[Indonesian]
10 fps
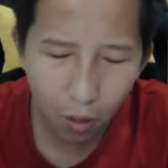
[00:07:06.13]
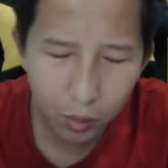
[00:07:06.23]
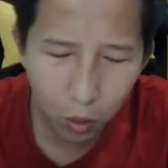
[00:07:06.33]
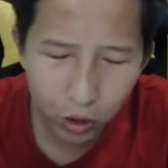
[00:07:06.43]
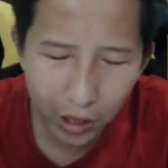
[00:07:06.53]

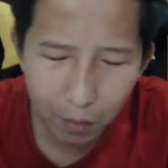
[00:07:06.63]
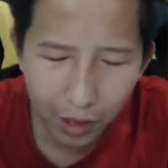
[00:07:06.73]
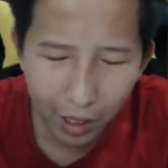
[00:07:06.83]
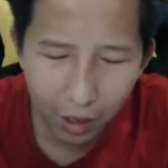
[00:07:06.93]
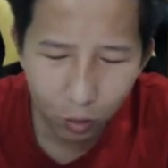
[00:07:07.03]
bronze ribet
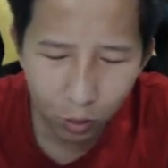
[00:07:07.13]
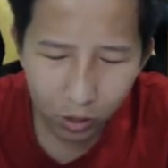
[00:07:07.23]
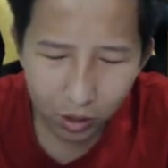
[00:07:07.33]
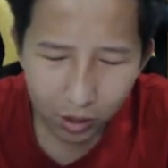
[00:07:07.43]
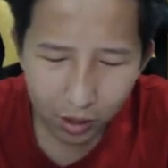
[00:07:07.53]
ada lu.
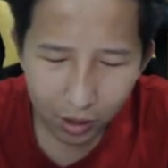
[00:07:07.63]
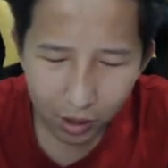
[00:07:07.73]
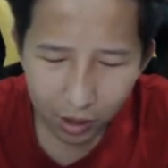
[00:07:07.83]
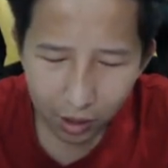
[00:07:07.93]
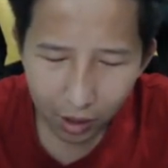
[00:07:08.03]

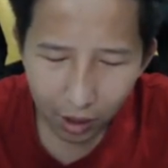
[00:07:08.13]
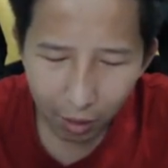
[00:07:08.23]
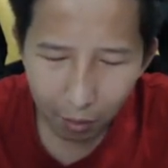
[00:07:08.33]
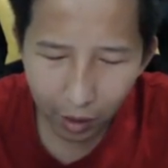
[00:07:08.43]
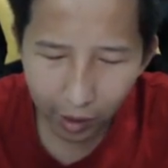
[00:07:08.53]

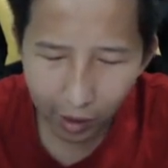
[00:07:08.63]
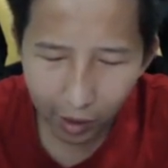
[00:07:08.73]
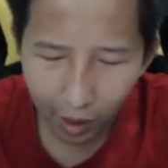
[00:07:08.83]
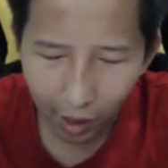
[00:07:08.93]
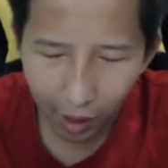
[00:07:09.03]
Iblik.
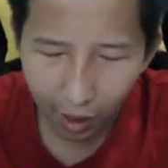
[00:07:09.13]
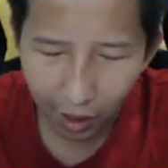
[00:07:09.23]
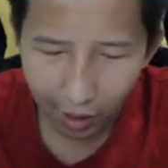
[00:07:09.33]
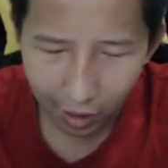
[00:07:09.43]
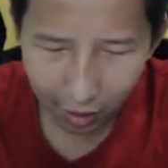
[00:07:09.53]
Nah.
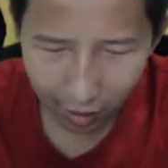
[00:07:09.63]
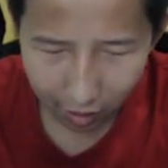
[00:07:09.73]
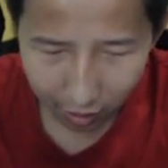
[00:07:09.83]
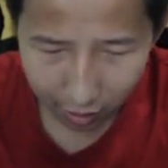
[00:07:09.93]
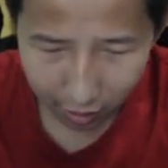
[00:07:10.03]
nah.
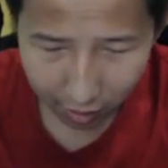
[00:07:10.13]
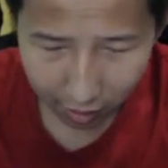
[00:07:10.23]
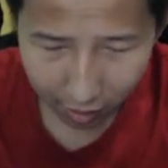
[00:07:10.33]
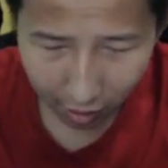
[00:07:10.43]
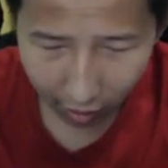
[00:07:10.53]

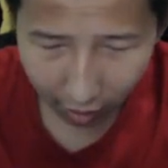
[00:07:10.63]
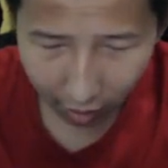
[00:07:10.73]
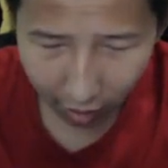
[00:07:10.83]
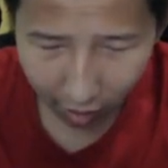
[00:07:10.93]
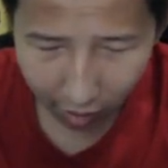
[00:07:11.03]
Nih
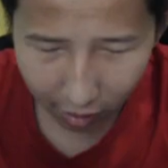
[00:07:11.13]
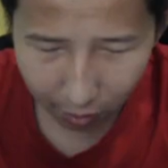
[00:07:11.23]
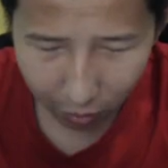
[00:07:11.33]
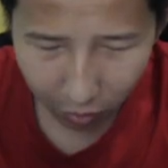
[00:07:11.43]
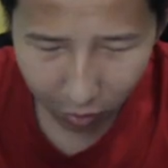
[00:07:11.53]
ya, kalian
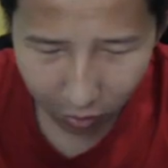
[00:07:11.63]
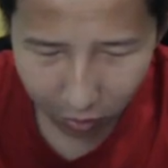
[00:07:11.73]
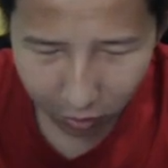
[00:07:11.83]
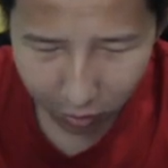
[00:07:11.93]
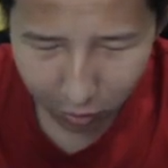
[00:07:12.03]

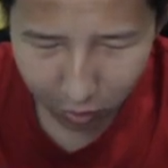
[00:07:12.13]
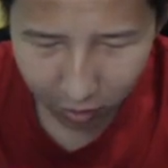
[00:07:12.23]
ngepron.